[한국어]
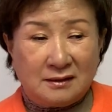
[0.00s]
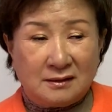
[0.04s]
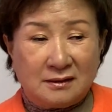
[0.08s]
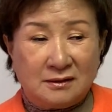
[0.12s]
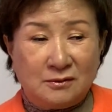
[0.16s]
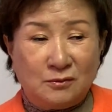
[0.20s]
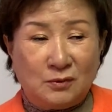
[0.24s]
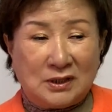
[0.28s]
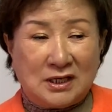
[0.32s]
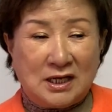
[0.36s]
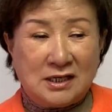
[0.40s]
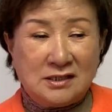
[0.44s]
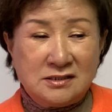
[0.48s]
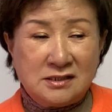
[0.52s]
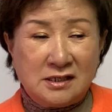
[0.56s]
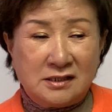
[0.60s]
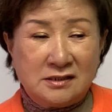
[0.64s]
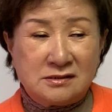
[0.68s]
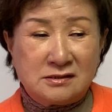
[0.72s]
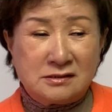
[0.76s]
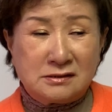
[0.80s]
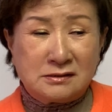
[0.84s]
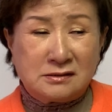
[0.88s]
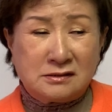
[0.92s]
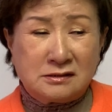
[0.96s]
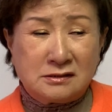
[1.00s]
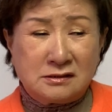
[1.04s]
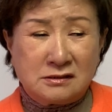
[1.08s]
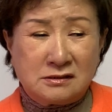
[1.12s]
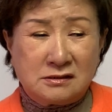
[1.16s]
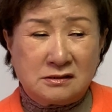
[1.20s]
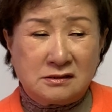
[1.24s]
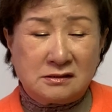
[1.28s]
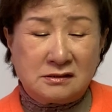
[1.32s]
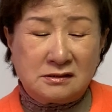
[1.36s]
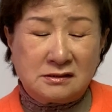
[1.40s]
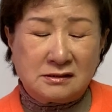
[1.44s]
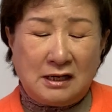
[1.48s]
그거 굉장히
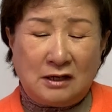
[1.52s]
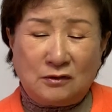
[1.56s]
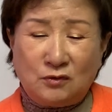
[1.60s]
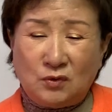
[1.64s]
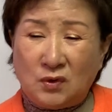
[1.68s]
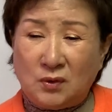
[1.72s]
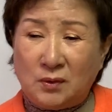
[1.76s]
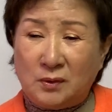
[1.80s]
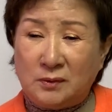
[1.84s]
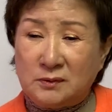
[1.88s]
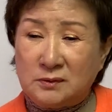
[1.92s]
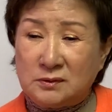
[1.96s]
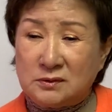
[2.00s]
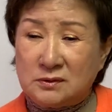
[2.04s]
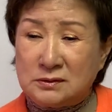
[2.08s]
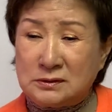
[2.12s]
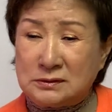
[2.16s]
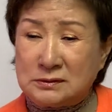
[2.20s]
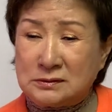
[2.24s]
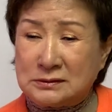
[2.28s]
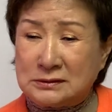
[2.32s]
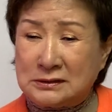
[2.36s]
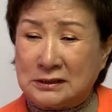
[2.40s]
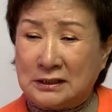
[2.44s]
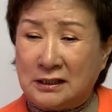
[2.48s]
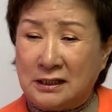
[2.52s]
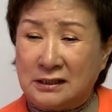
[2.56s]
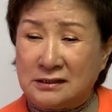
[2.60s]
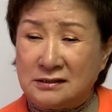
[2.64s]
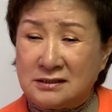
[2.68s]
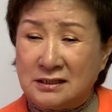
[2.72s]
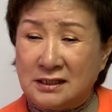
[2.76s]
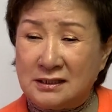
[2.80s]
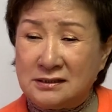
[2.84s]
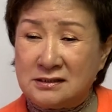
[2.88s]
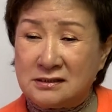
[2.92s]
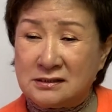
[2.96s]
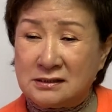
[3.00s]
싸고
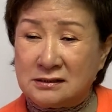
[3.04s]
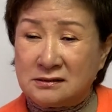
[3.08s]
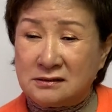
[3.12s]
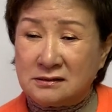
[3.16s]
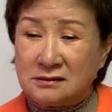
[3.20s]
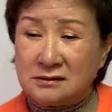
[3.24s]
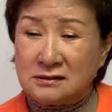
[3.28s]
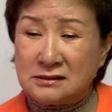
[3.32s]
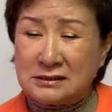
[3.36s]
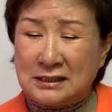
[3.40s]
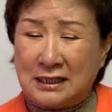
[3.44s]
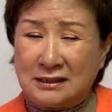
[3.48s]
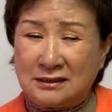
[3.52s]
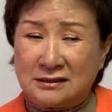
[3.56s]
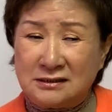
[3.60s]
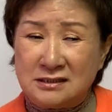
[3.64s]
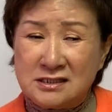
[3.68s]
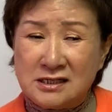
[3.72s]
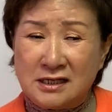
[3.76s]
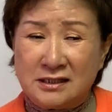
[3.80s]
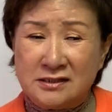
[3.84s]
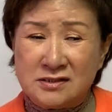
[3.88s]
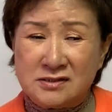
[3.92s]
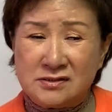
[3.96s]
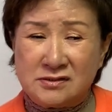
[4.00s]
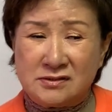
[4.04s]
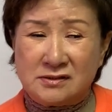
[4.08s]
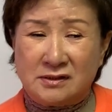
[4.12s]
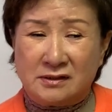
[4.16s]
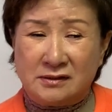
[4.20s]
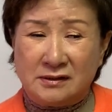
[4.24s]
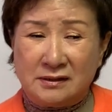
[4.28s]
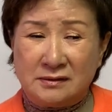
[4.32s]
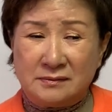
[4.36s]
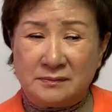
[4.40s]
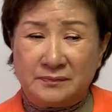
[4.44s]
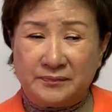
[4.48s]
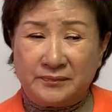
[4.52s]
굉장히 작은 차 있어.
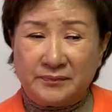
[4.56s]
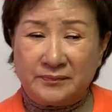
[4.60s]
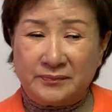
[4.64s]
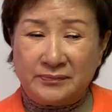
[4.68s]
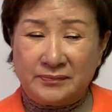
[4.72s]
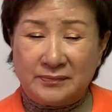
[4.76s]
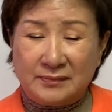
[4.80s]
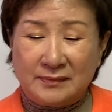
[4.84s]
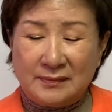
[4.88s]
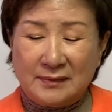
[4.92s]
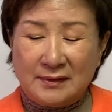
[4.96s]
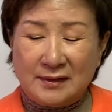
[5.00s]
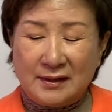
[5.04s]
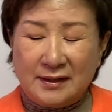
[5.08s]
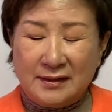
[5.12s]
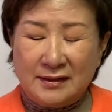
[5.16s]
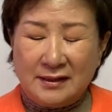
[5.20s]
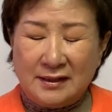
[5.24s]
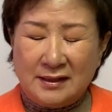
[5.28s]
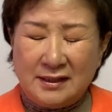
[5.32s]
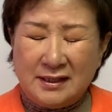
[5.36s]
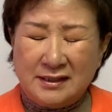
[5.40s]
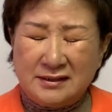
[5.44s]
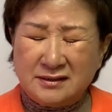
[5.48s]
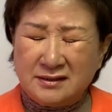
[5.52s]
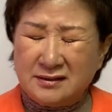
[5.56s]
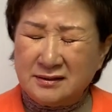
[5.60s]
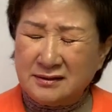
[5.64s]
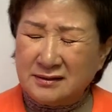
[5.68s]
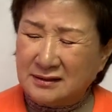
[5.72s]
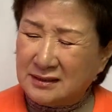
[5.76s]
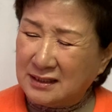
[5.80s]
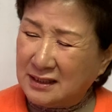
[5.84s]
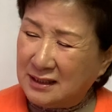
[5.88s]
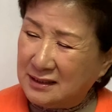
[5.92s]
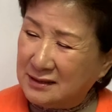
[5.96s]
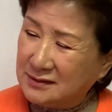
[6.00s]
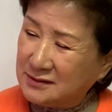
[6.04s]
하여튼
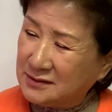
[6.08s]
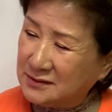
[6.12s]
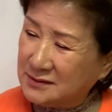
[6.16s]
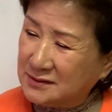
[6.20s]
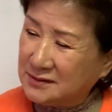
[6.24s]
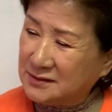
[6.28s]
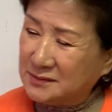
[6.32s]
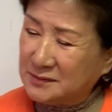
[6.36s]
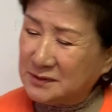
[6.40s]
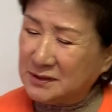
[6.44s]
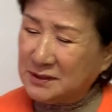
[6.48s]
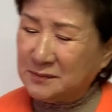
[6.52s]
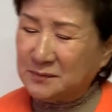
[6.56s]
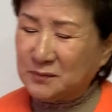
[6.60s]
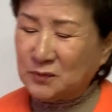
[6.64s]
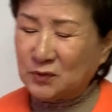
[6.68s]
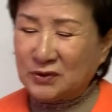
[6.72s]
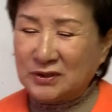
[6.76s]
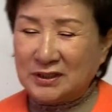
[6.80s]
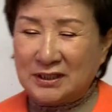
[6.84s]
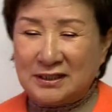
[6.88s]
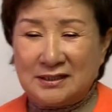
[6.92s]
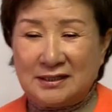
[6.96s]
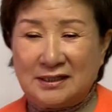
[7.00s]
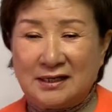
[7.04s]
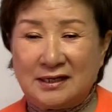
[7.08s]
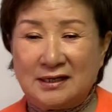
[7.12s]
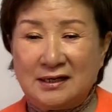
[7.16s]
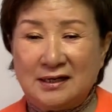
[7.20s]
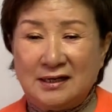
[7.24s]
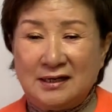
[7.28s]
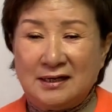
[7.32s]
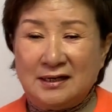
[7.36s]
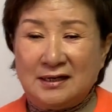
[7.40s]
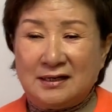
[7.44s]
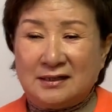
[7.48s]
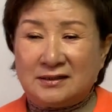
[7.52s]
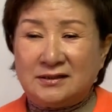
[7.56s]
아 이름 모르겠네.
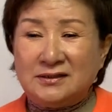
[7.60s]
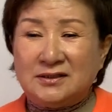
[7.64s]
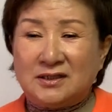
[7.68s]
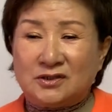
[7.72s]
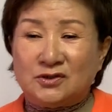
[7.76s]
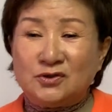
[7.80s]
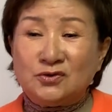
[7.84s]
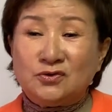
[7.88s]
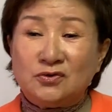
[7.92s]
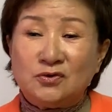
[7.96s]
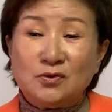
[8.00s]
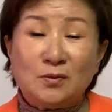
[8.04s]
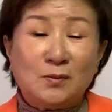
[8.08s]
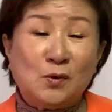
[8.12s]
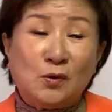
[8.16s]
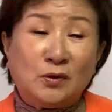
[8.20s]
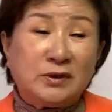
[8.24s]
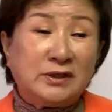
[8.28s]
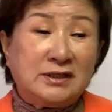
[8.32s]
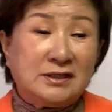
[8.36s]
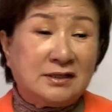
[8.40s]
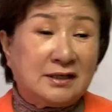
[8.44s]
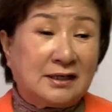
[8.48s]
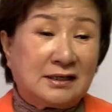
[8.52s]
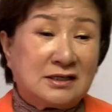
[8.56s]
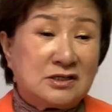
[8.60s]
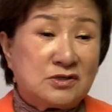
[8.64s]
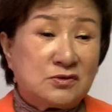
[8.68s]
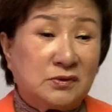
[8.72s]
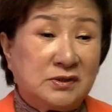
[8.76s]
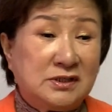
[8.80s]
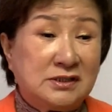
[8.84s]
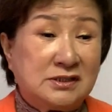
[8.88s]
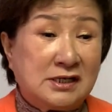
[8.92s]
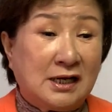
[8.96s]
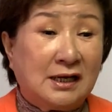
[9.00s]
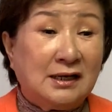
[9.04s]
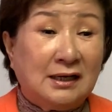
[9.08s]
근데 그것도 너무 오래돼가지고
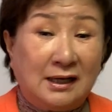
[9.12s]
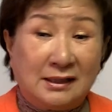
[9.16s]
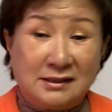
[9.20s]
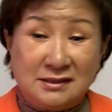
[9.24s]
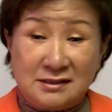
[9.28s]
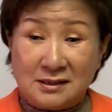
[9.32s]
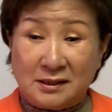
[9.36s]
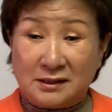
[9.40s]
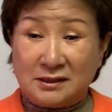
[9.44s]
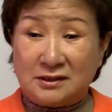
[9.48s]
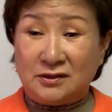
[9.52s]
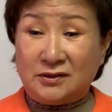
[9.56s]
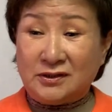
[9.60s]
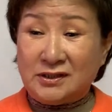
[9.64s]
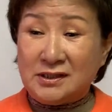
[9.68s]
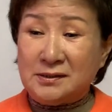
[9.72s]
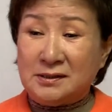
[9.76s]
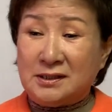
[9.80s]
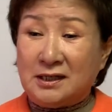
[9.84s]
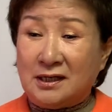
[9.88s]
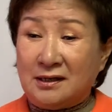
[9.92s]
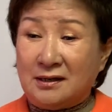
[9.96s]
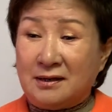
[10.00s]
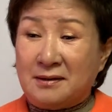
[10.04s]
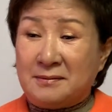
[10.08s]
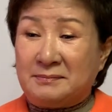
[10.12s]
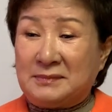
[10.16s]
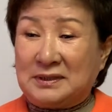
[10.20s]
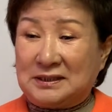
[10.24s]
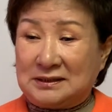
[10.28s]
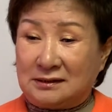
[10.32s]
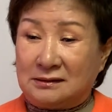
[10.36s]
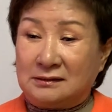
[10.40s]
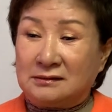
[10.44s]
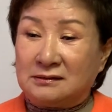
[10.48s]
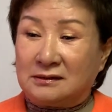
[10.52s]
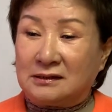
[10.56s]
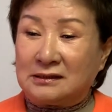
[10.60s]
이 차가 이제 거의 막
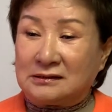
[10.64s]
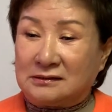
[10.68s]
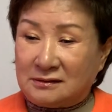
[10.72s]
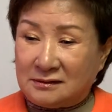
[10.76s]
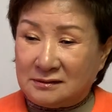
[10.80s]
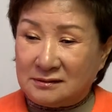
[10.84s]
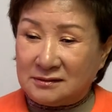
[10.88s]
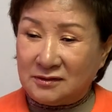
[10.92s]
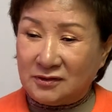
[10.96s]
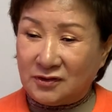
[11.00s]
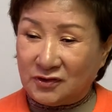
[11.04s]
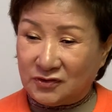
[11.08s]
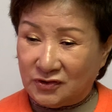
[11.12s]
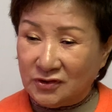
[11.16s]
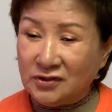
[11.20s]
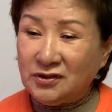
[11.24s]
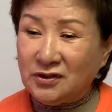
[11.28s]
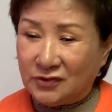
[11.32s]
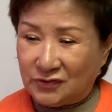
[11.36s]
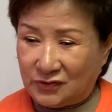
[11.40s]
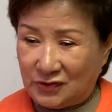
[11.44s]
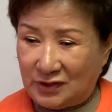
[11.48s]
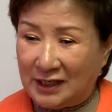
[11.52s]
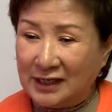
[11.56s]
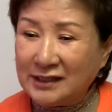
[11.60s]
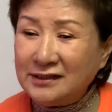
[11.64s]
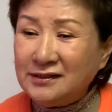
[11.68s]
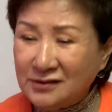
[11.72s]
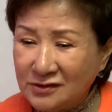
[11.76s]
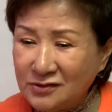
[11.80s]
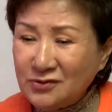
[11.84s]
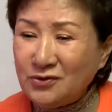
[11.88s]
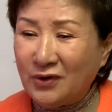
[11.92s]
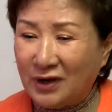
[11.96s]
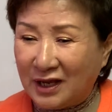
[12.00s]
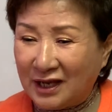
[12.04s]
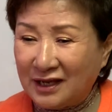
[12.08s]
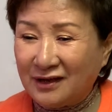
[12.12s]
너덜너덜 하는
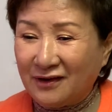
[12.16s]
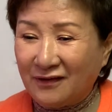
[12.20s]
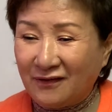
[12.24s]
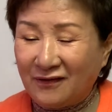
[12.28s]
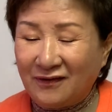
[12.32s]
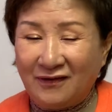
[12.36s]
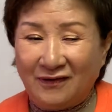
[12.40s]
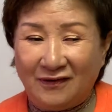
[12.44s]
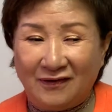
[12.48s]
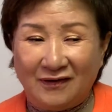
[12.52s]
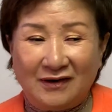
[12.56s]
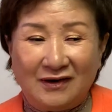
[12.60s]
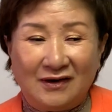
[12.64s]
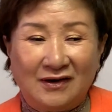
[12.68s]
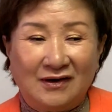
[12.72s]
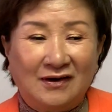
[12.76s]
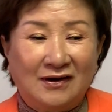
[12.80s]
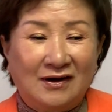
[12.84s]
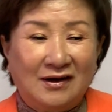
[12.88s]
거예요.